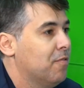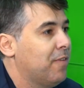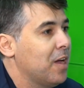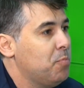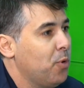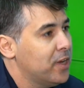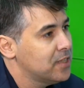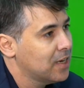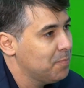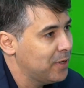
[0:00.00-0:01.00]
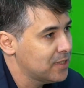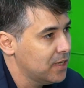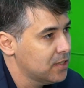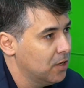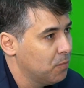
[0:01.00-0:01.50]
vai por essa
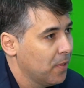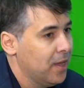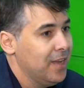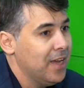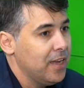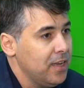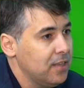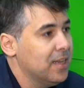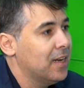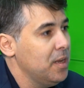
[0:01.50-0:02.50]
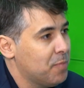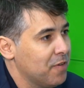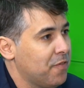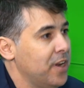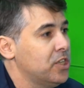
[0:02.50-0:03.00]
capacitação. E aí, dali para
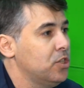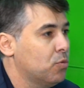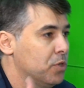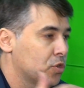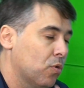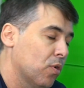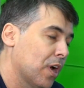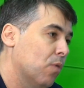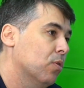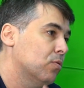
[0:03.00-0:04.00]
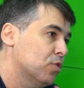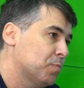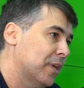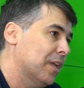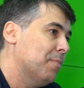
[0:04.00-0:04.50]
frente, a gente começou a colocar outros
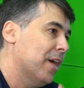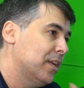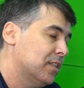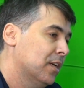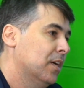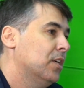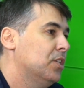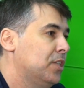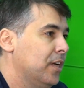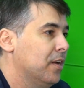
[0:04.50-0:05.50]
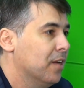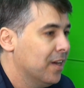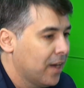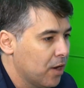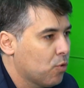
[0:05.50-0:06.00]
patamares de
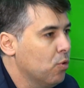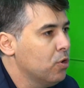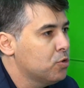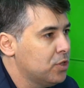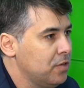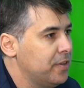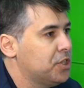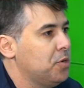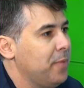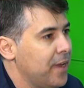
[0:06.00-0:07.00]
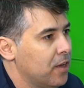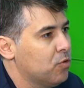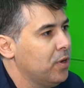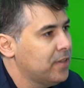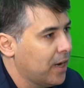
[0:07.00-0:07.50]
recurso de
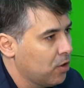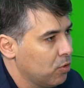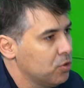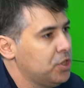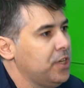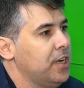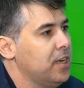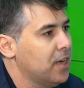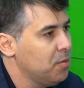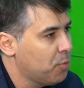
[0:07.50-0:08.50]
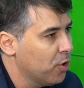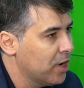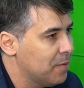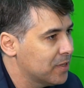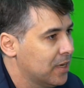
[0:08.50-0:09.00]
investimento em tecnologia, em
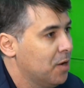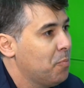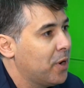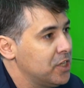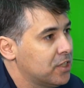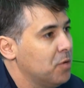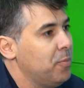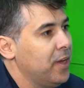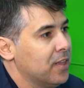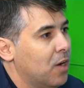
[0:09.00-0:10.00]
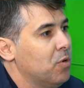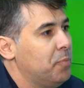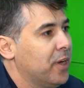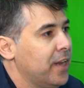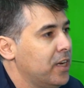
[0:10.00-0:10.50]
programas, para a gente também dar um
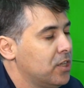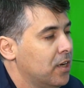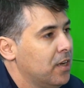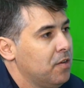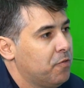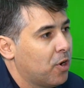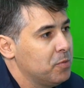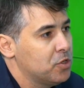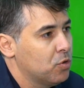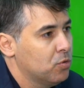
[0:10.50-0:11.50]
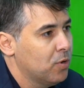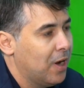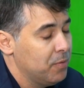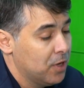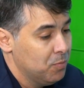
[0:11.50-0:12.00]
upgrade em forma
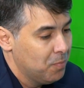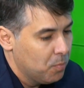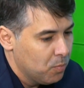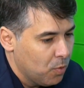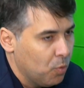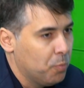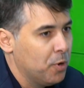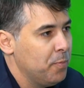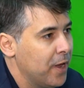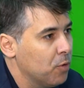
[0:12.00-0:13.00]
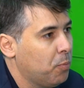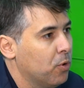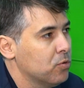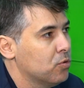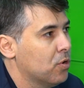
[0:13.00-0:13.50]
estrutural. Então, o primeiro
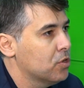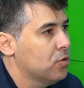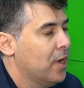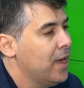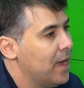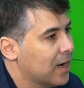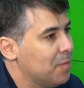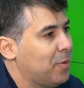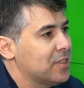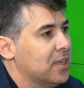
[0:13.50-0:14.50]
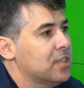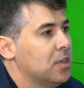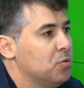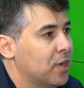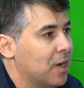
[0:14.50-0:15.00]
ponto nosso é a
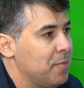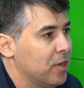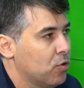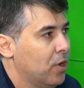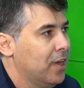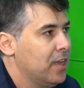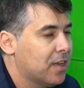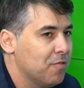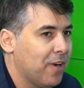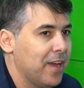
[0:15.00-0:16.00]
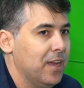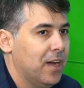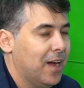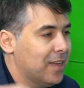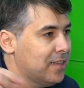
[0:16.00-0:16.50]
capacitação e o treinamento e que vai
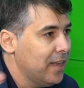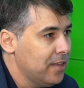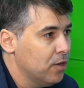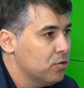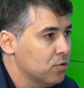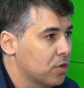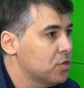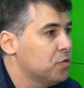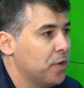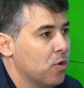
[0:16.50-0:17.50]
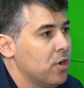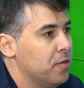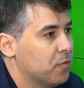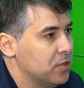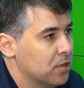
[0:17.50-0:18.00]
até dentro dos nossos
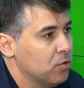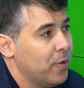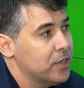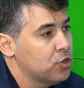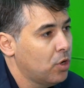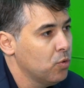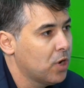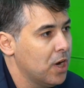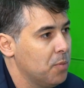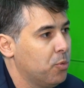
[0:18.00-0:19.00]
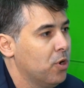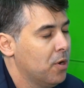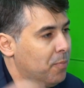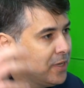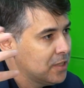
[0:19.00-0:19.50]
frigoríficos. Então não é só no campo,
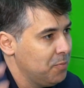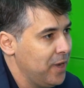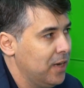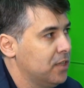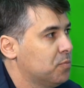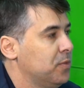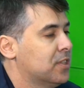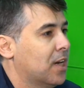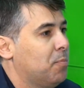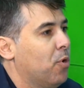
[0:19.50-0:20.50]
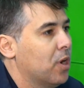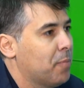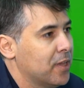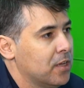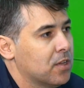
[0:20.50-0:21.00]
mas também eles extrapola
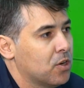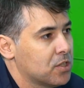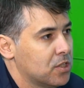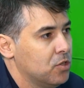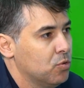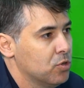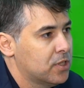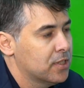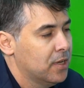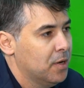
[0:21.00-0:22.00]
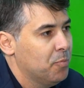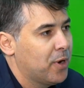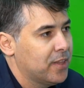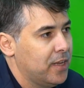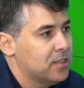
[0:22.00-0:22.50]
para dentro das nossas indústrias
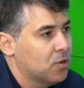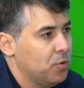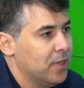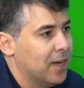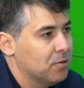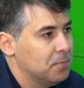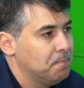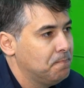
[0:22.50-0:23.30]
para ter esse cuidado.